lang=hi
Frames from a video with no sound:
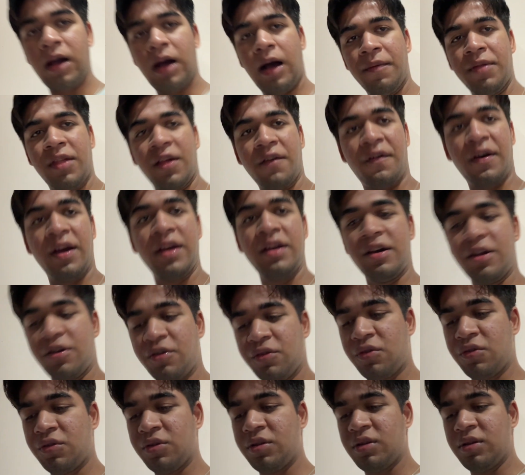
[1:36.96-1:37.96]
आप सफाई करो
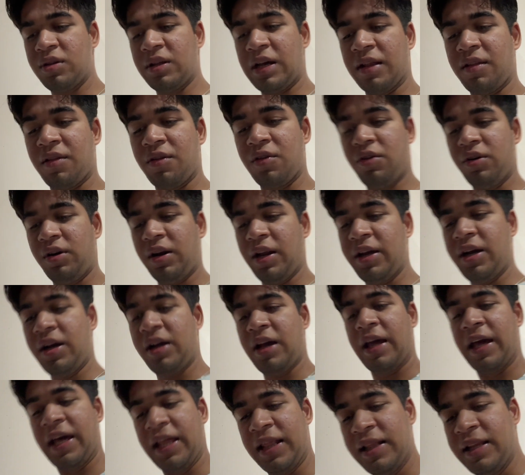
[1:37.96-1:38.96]
तो दैट्स नॉट लाइक अ
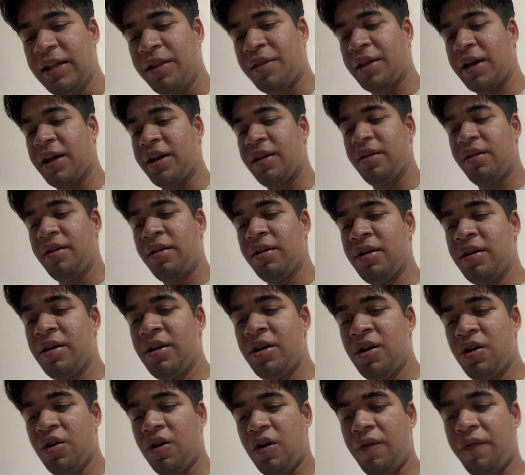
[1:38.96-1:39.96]
हेल्दी साइन
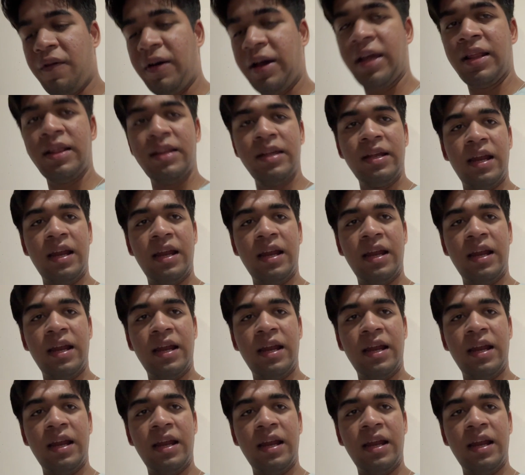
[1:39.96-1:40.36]
ऑफ अ हेल्दी